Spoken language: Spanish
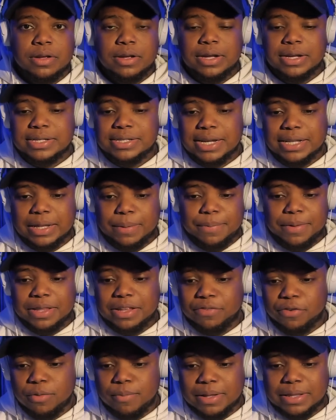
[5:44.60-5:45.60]
Y si esta
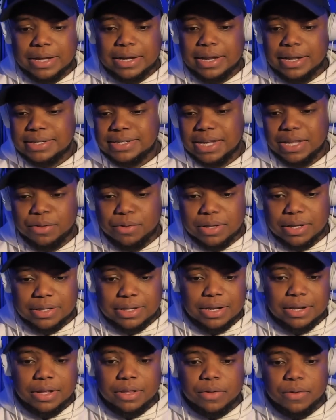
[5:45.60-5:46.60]
plataforma está creciendo y está
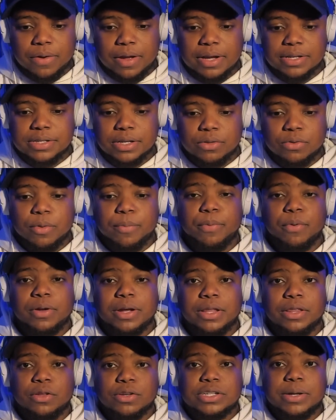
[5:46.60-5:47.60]
teniendo éxito, es
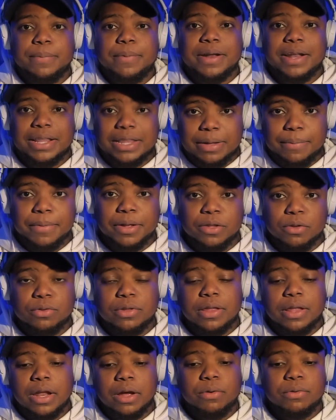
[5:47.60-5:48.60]
porque entonces aparentemente a
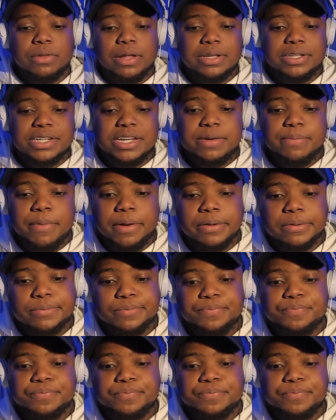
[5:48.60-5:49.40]
ustedes les gusta el chisme.